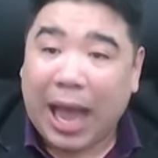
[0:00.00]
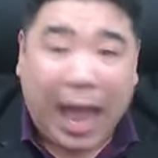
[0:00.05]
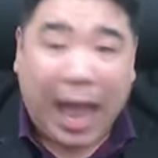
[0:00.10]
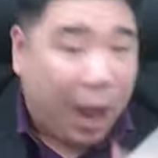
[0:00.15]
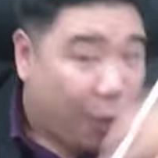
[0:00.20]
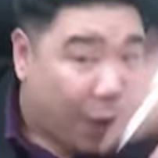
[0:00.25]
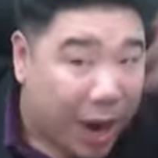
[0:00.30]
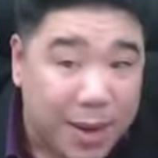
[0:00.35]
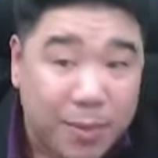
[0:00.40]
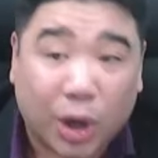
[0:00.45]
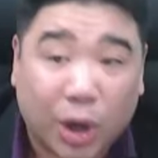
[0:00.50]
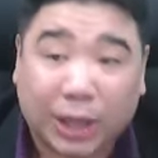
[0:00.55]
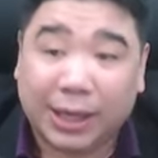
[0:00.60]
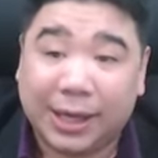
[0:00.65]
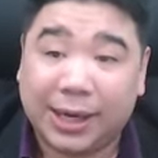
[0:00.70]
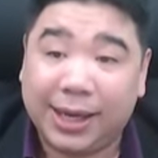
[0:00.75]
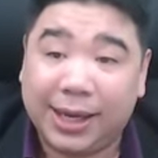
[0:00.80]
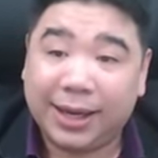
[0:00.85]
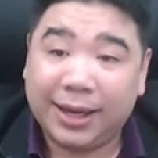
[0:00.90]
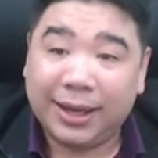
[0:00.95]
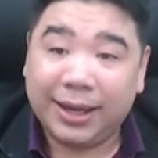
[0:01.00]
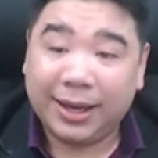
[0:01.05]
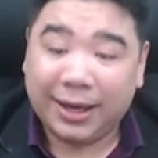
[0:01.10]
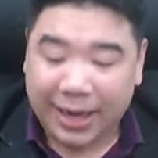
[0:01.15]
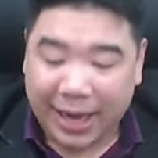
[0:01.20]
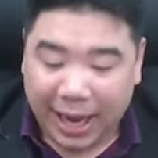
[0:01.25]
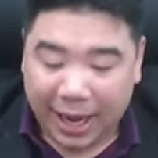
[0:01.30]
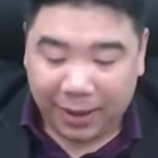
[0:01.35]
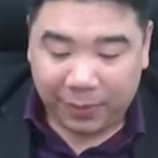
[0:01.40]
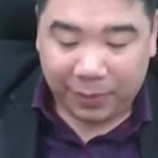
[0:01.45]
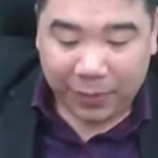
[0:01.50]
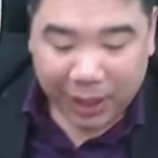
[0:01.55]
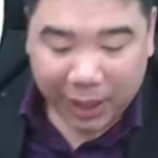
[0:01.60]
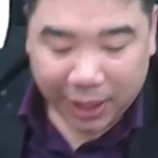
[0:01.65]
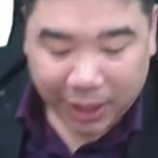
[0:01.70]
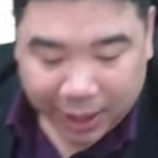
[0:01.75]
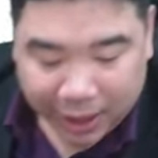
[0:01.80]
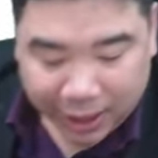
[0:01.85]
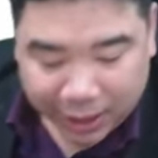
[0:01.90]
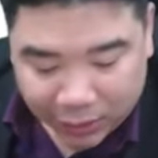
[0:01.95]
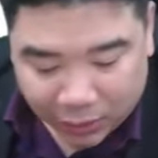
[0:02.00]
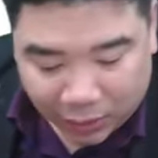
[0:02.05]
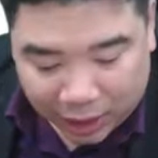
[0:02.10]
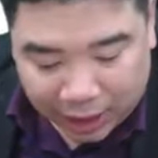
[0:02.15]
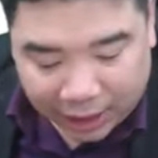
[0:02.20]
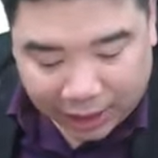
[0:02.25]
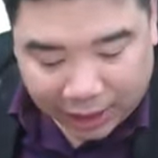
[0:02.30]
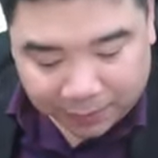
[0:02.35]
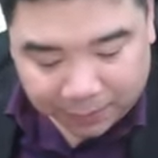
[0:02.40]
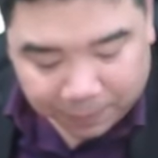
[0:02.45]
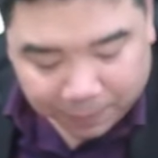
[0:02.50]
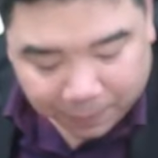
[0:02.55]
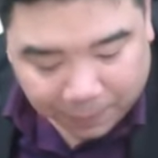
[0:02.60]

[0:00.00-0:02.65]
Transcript: เอาให้หมดเลยนะฮะทุกคนเริ่ม